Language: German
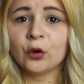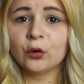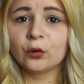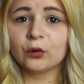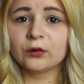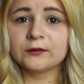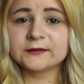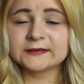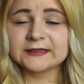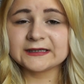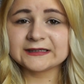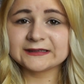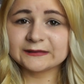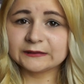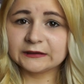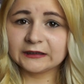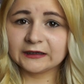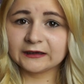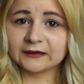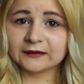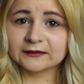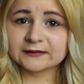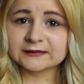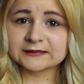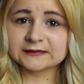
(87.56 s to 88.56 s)
Und
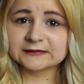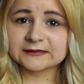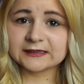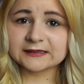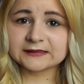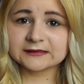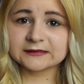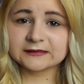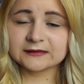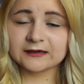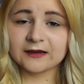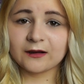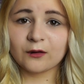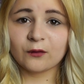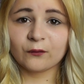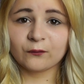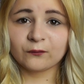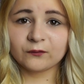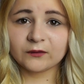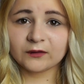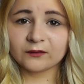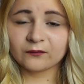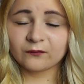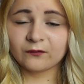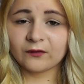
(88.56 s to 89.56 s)
deswegen ist das hier auf
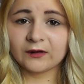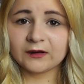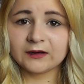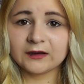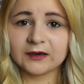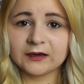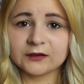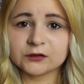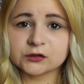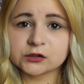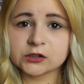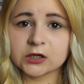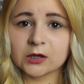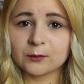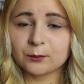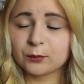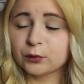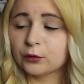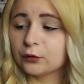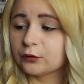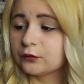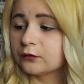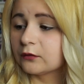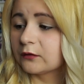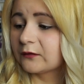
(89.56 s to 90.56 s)
jeden Fall ein
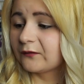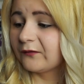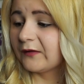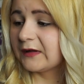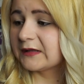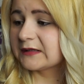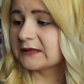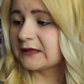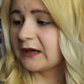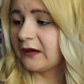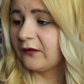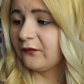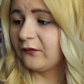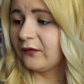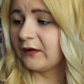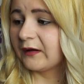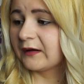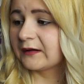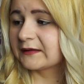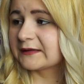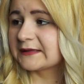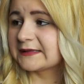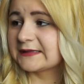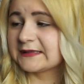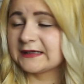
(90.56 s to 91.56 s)
Top-Produkt, weil es einfach
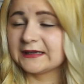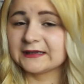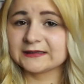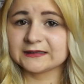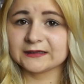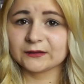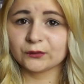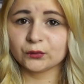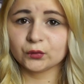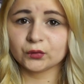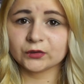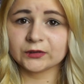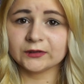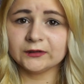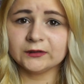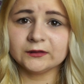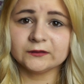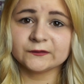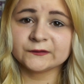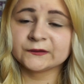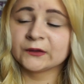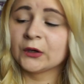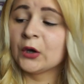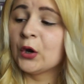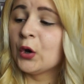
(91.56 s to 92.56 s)
sehr, sehr gut
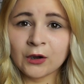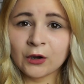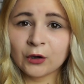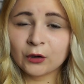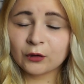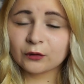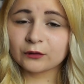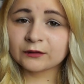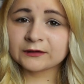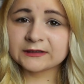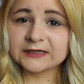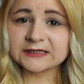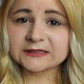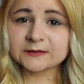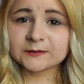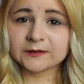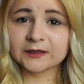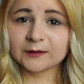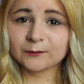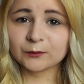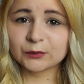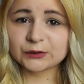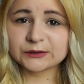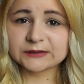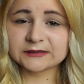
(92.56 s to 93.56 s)
hilft. Und
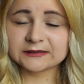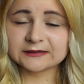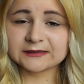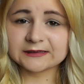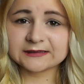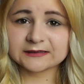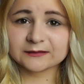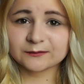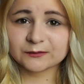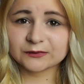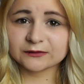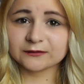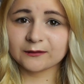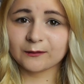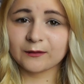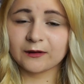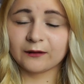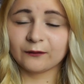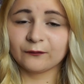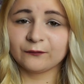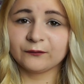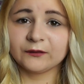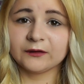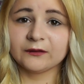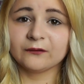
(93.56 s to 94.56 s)
deswegen muss ich das im Sommer
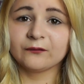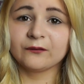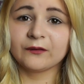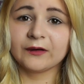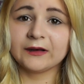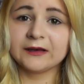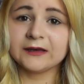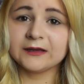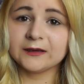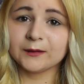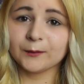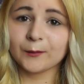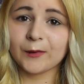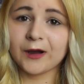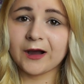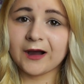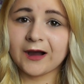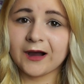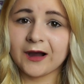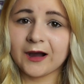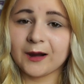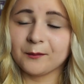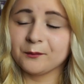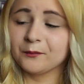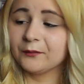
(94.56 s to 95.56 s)
auf jeden Fall immer
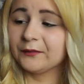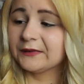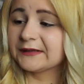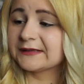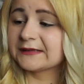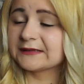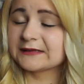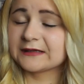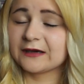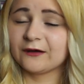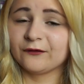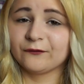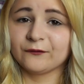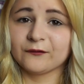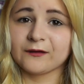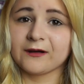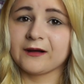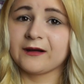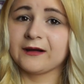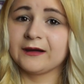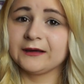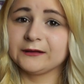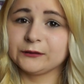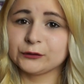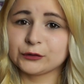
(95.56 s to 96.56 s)
haben. Es ist
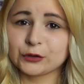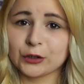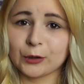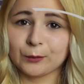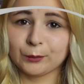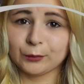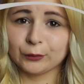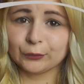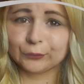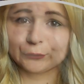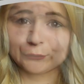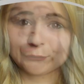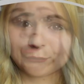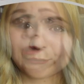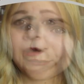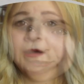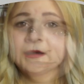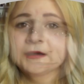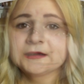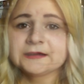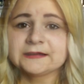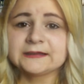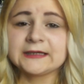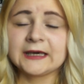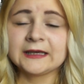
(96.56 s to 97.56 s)
einfach ein Top-Produkt.
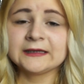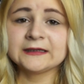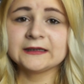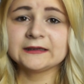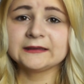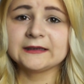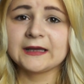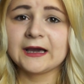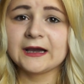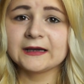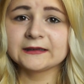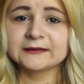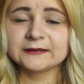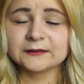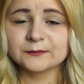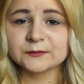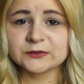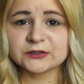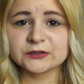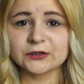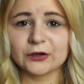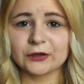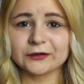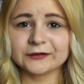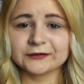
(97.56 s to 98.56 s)
Dann nach dem
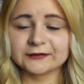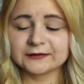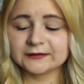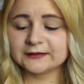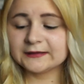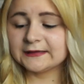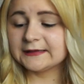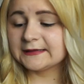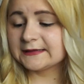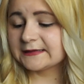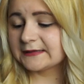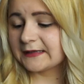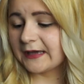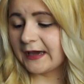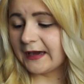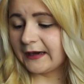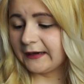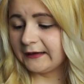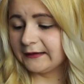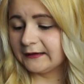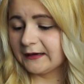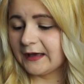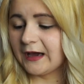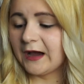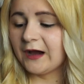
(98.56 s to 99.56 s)
Sonnen ist
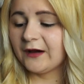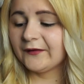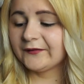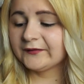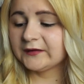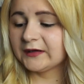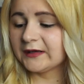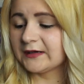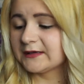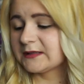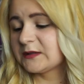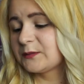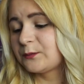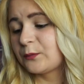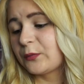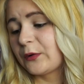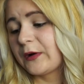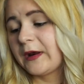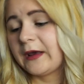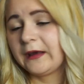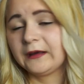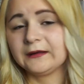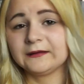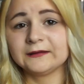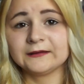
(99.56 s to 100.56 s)
ein
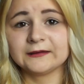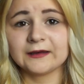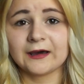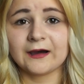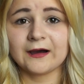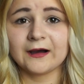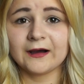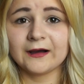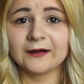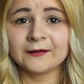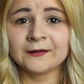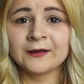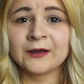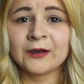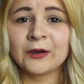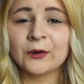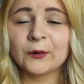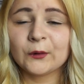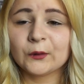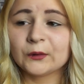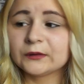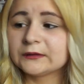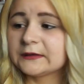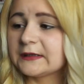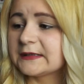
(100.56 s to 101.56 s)
Afterspray da.
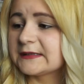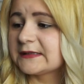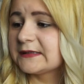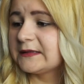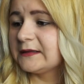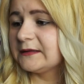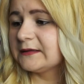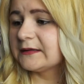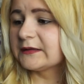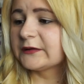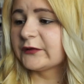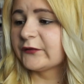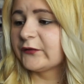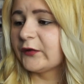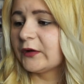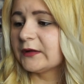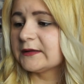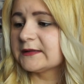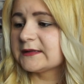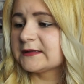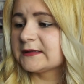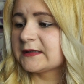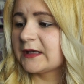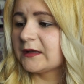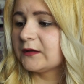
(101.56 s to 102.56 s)
Und das hier ist
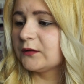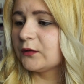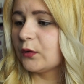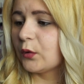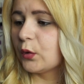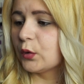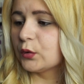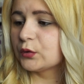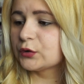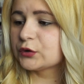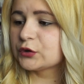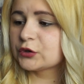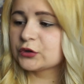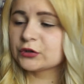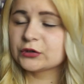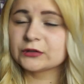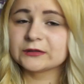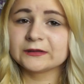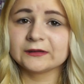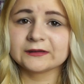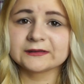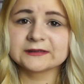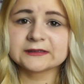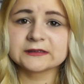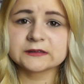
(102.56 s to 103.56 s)
von Sun Ocean,
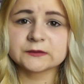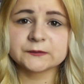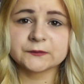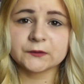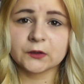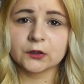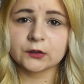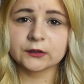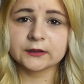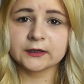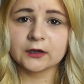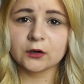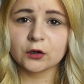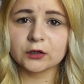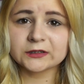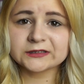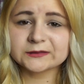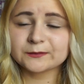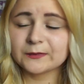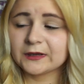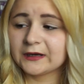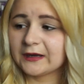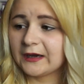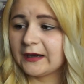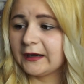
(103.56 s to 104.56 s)
das ist von der
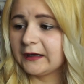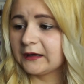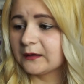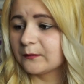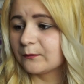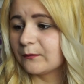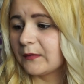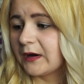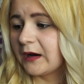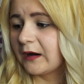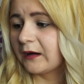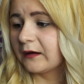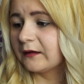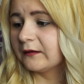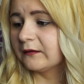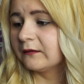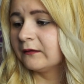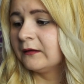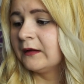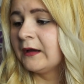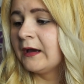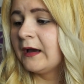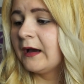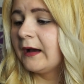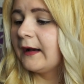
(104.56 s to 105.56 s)
Rossmann Eigenmarke,
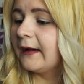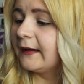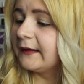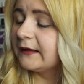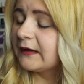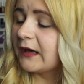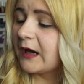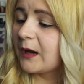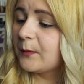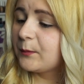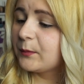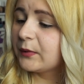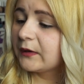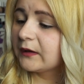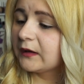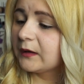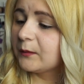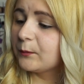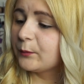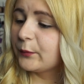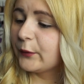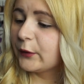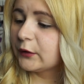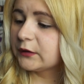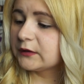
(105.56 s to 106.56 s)
ein
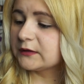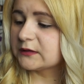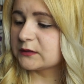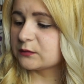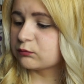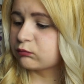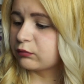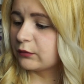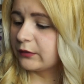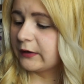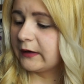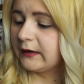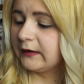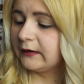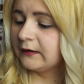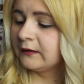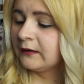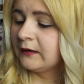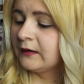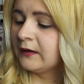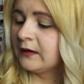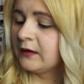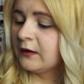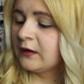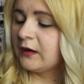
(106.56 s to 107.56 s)
Après Body Spray.
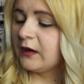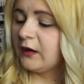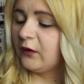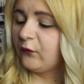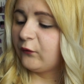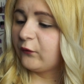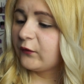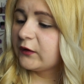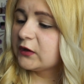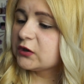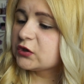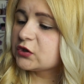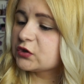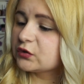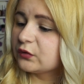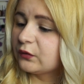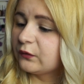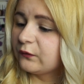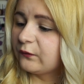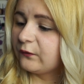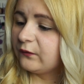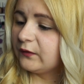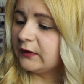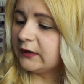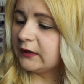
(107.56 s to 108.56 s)
Erfrischt
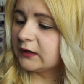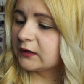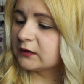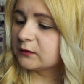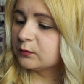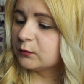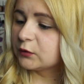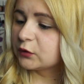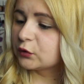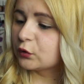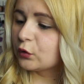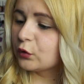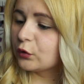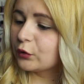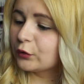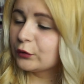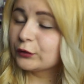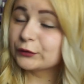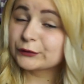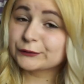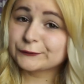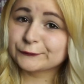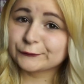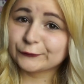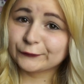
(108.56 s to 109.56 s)
und pflegt mit
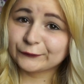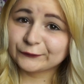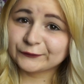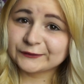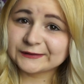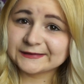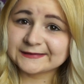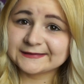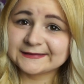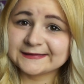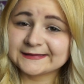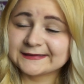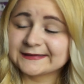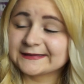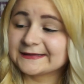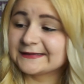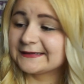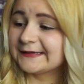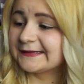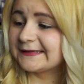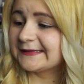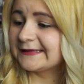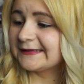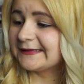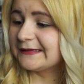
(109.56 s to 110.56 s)
Kokosduft ist dieses
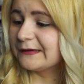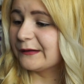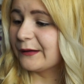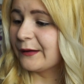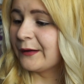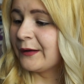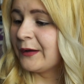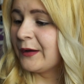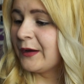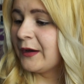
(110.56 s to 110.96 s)
jetzt hier,